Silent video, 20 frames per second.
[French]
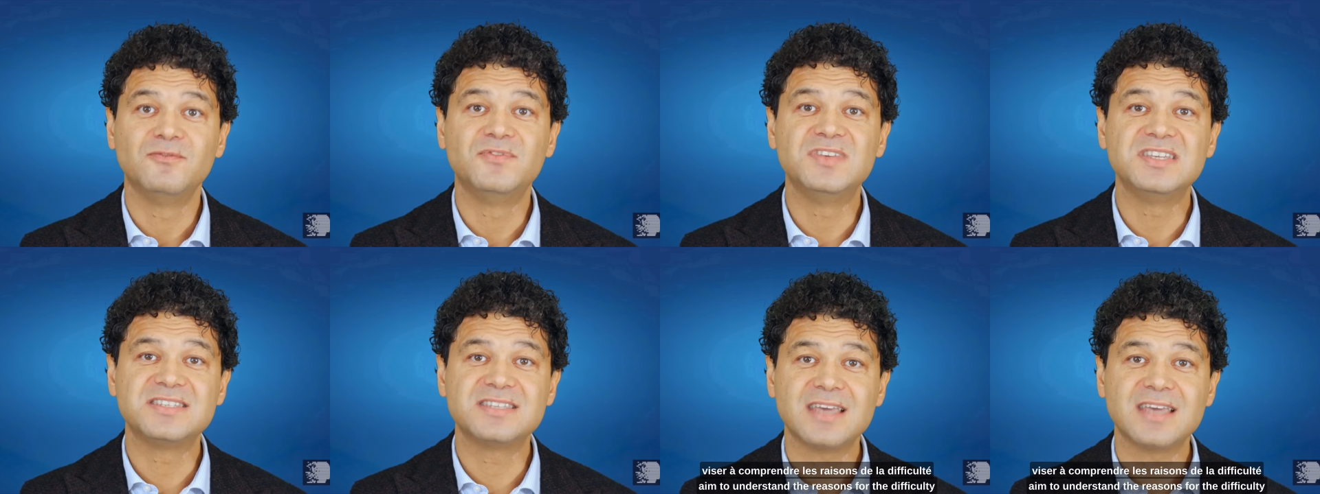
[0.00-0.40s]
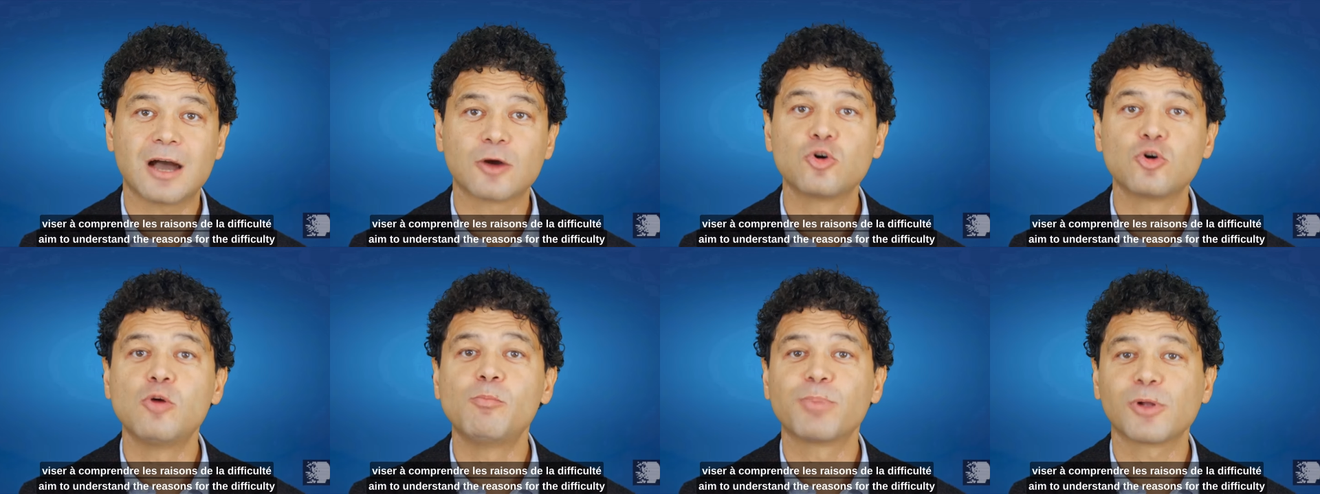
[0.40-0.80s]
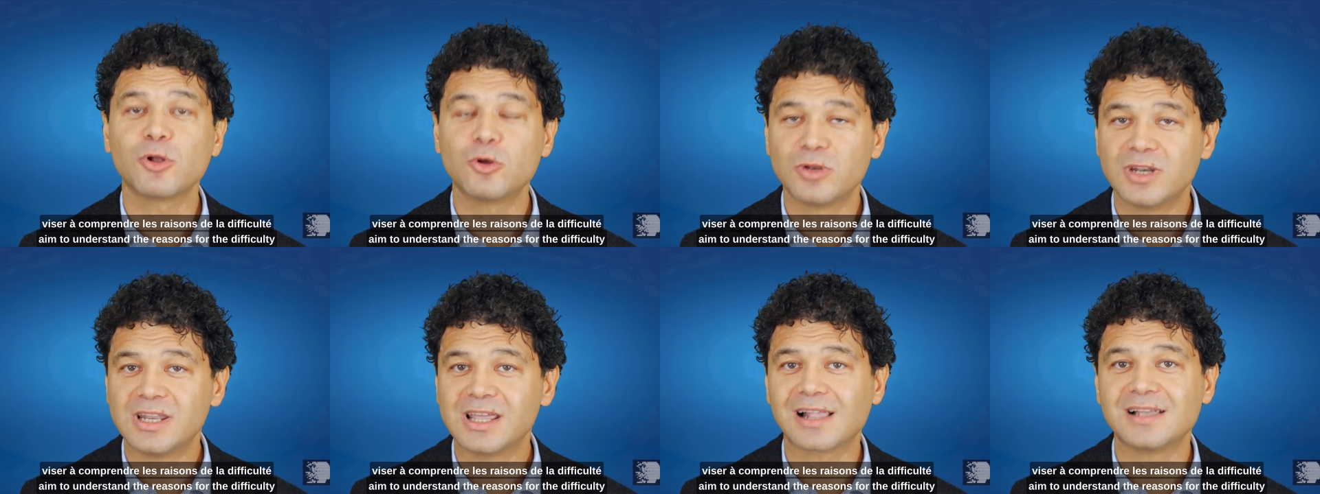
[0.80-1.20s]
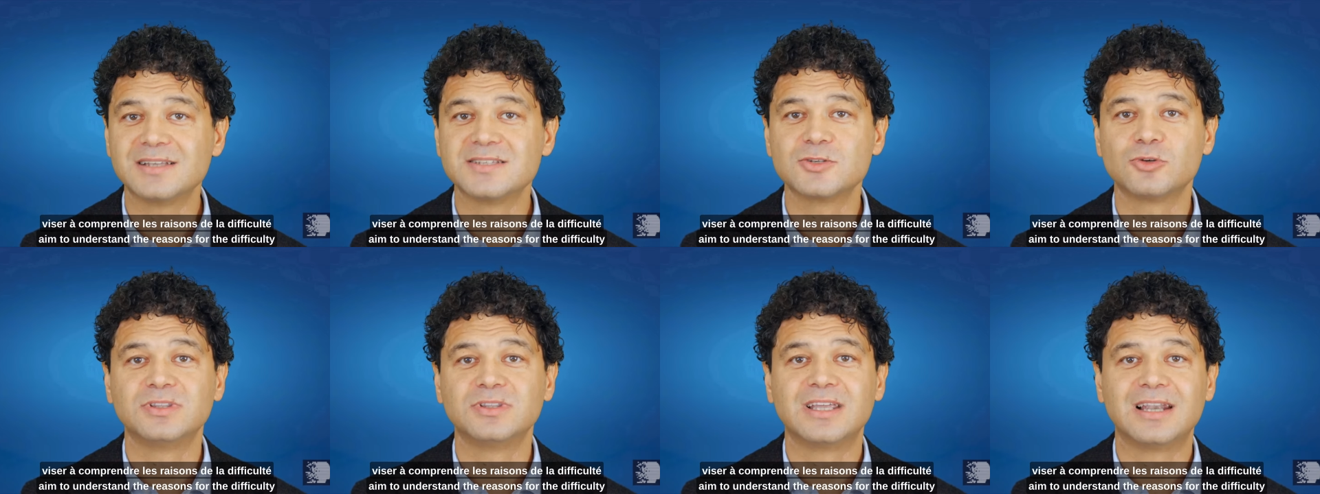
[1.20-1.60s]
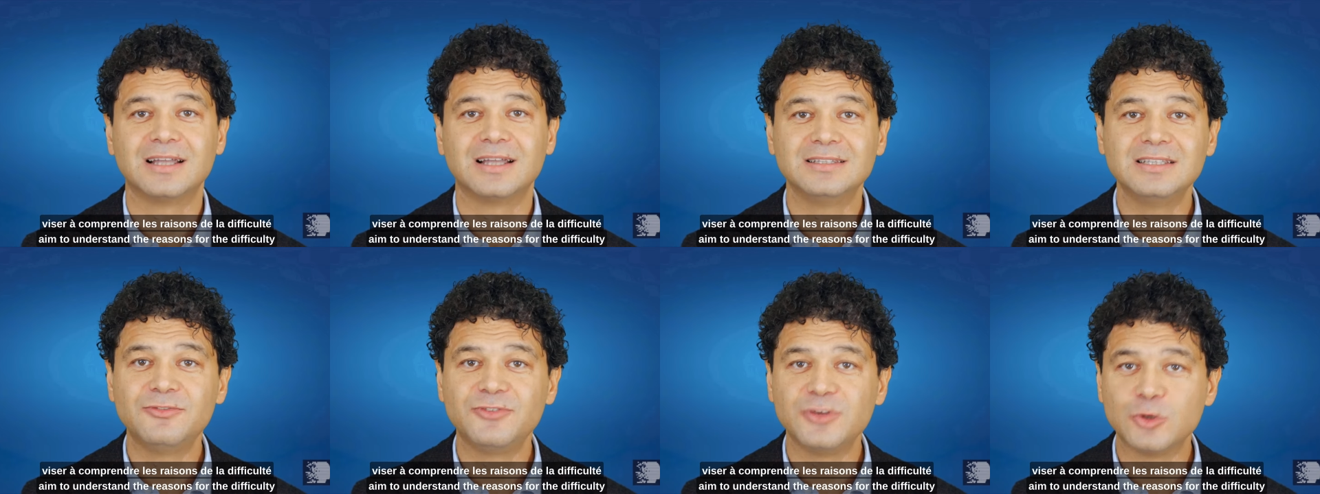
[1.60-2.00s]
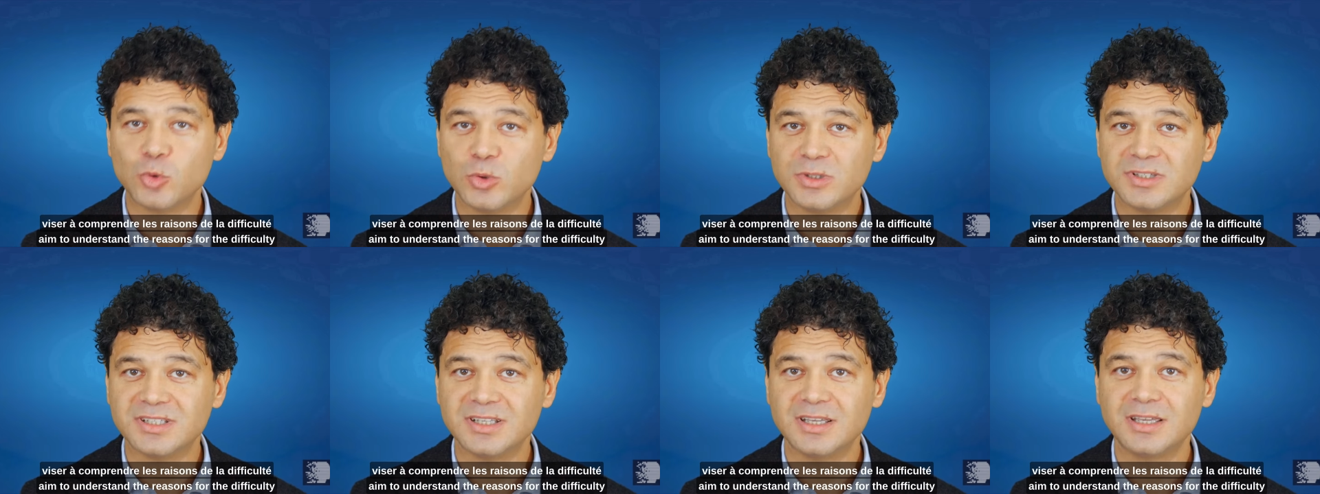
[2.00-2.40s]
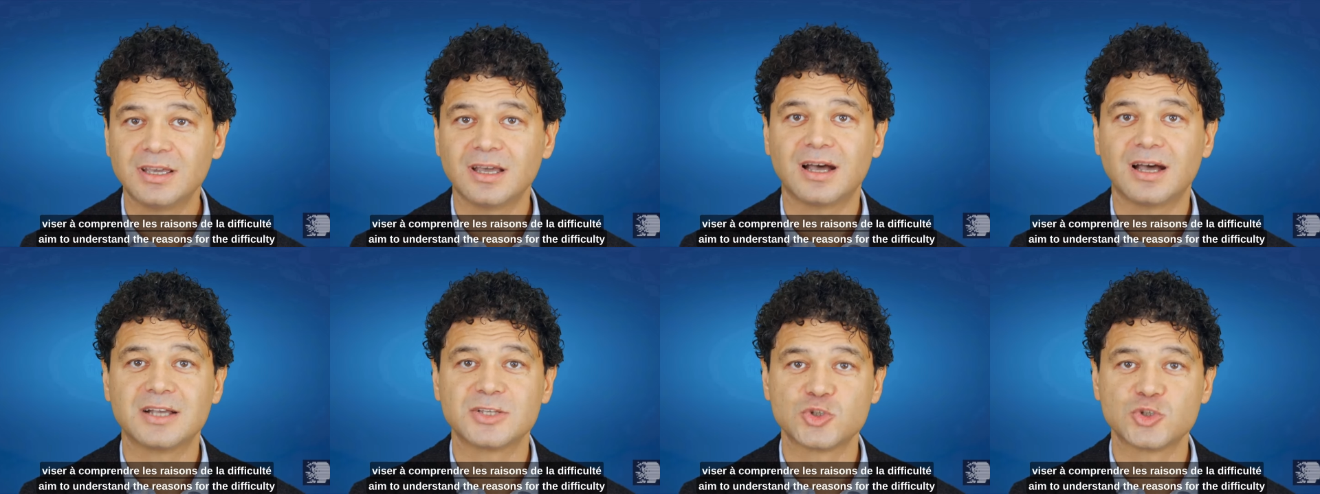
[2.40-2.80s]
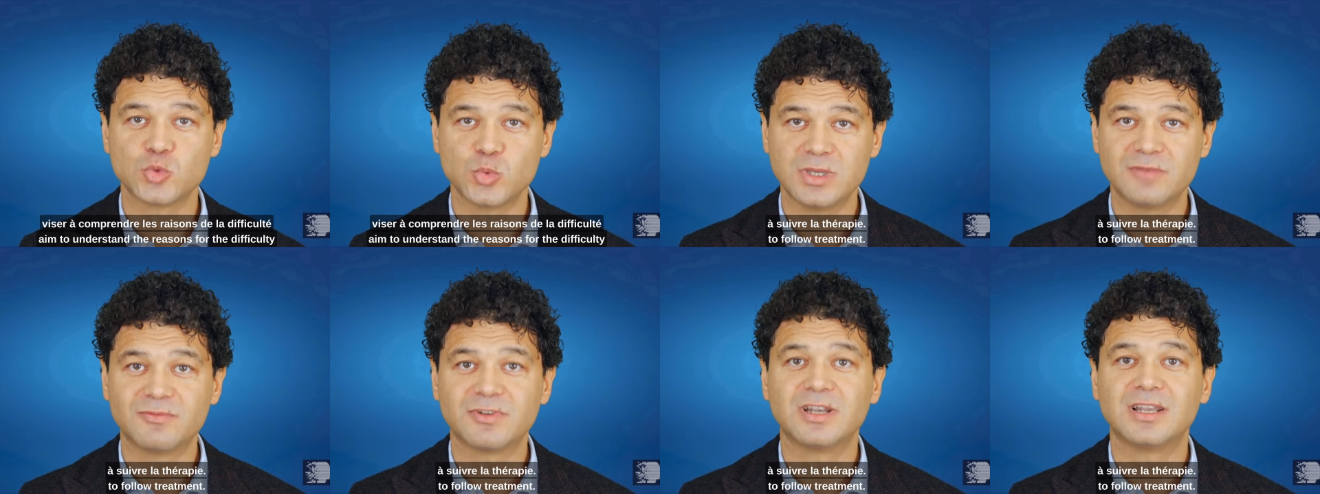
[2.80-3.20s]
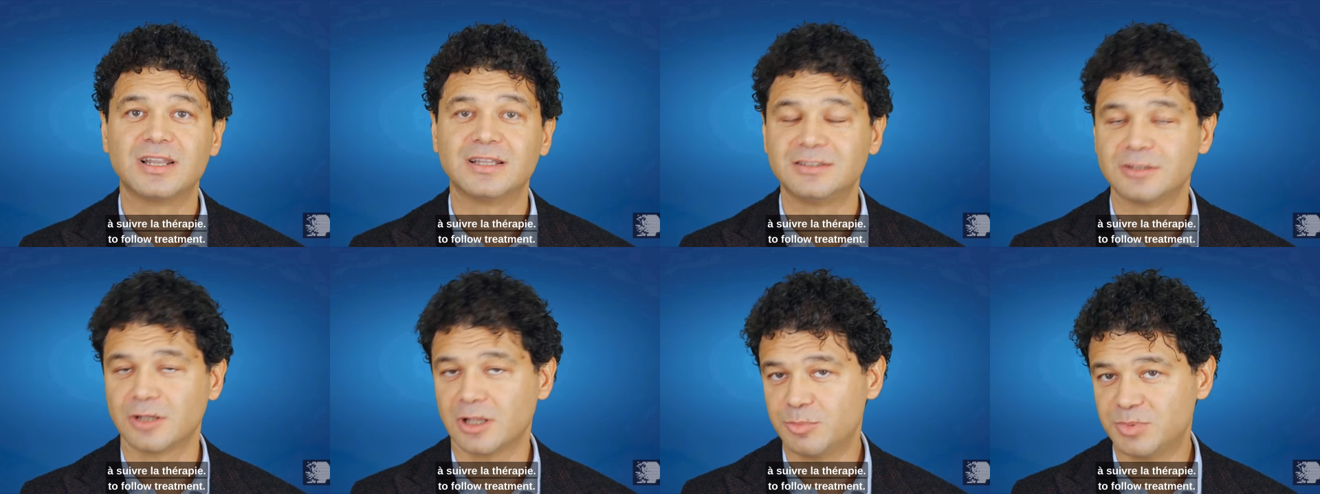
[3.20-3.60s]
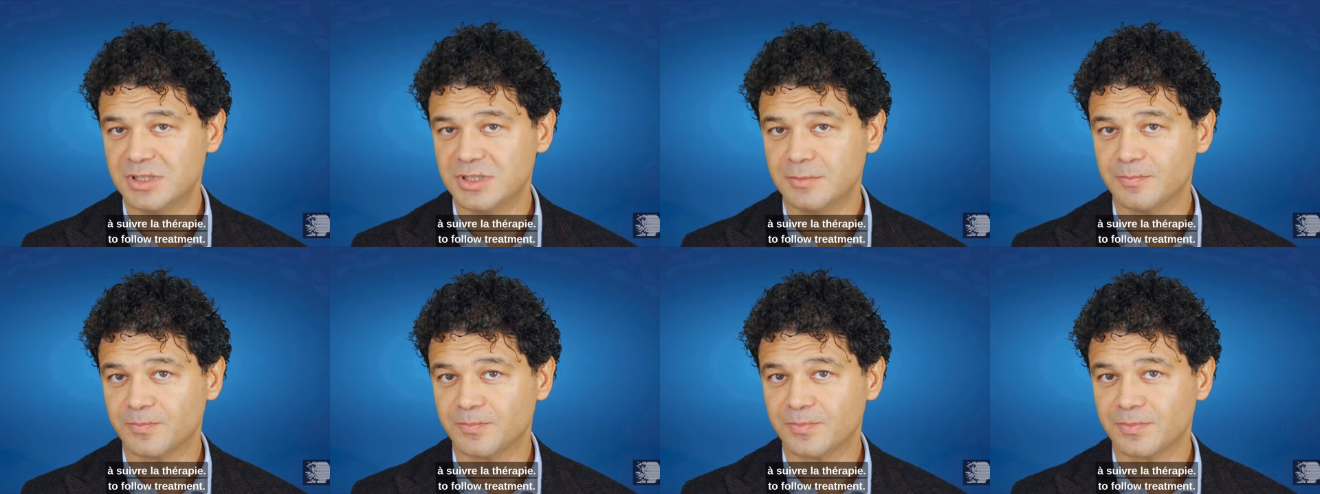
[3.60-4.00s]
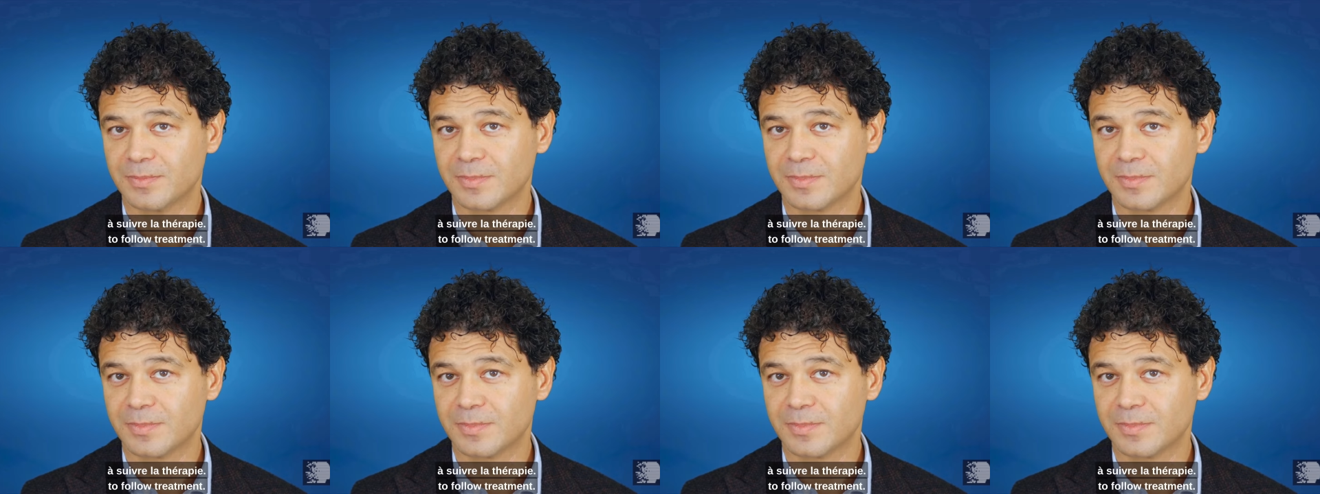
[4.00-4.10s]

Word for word: visé à comprendre les raisons de la difficulté à suivre la thérapie.